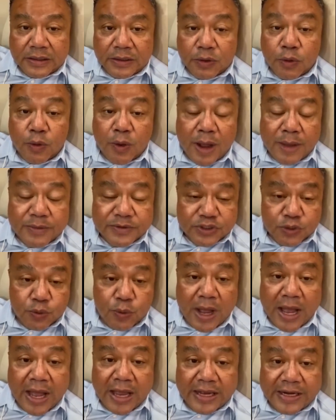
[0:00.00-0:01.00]
ความส
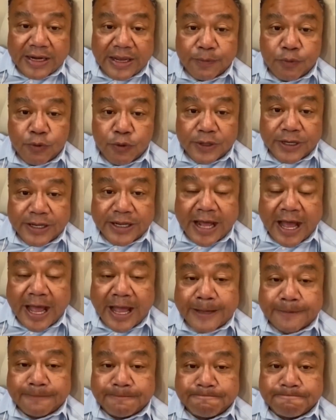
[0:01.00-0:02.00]
ว่างกับเด็กพวกนี้ได้
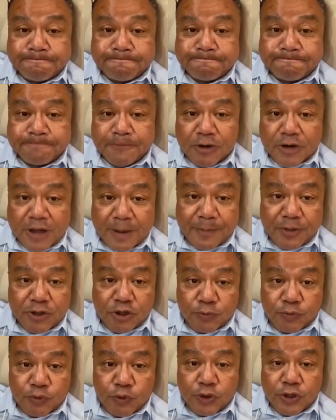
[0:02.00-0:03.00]
ก็กลับไปทบ
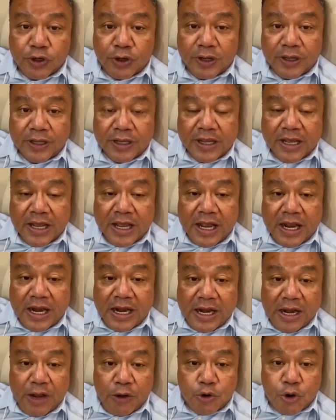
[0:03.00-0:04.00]
ทวนหน่อย
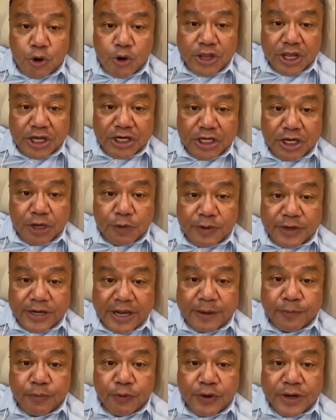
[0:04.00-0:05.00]
แล้วก็อย่านึกว่าเด็ก
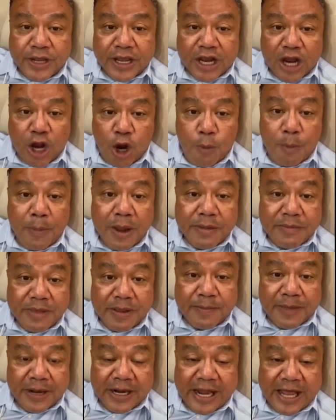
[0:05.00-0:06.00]
พวกนี้เขาไม่มี
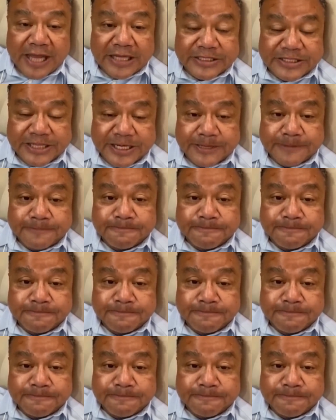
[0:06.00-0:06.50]
พลังจริง